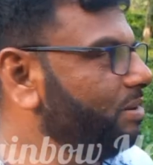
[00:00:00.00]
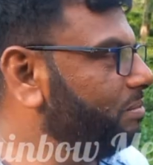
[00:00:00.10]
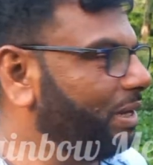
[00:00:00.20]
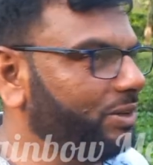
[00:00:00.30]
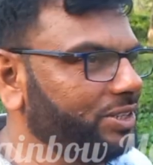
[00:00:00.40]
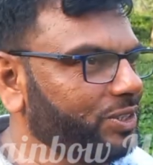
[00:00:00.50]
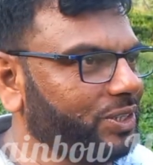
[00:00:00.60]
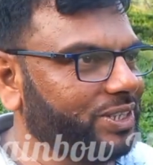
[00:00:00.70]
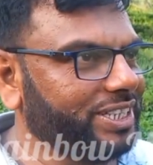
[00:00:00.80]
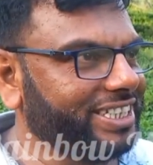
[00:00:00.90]
ভালো এনজয়
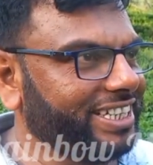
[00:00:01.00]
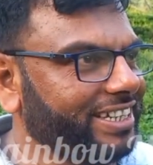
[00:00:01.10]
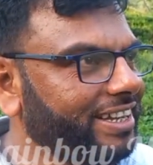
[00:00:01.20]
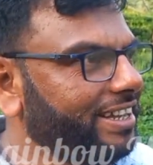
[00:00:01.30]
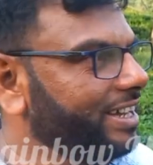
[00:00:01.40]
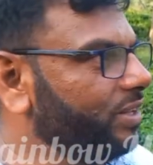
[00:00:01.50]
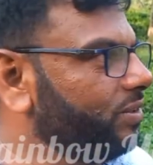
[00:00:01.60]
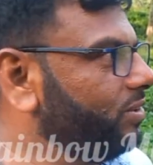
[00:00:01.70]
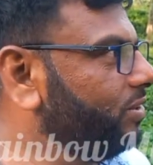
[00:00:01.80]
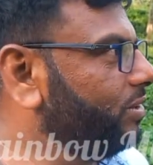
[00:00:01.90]
হইতেছে
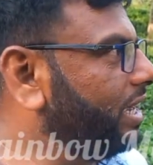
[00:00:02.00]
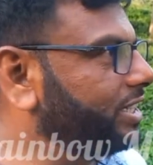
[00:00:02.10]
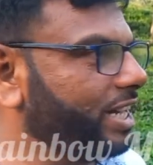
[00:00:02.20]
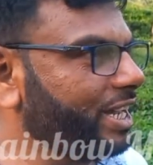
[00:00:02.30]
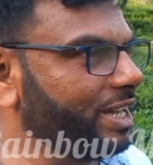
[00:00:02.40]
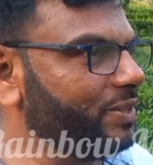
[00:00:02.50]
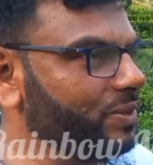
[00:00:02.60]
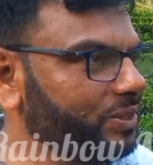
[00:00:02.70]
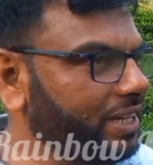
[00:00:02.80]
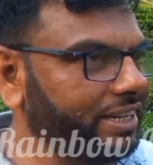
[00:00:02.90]
কিন্তু আসার আগে কিন্তু
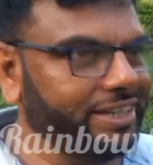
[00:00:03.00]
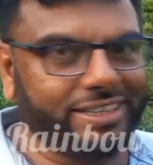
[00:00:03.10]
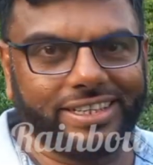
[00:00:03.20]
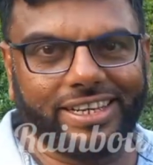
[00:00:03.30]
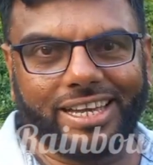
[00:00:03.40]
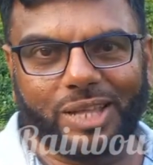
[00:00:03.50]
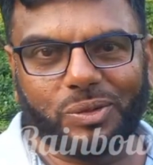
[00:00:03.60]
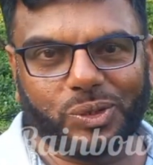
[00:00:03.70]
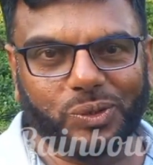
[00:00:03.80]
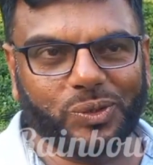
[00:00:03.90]
জানি না যে এত
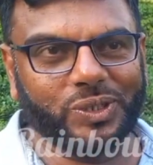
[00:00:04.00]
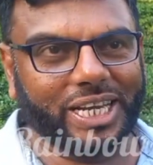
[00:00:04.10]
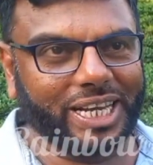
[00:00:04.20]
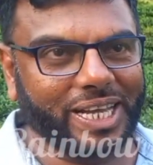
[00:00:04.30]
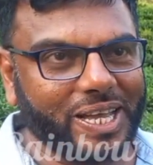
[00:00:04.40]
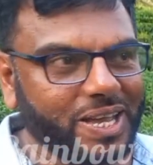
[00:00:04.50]
সুন্দর জায়গা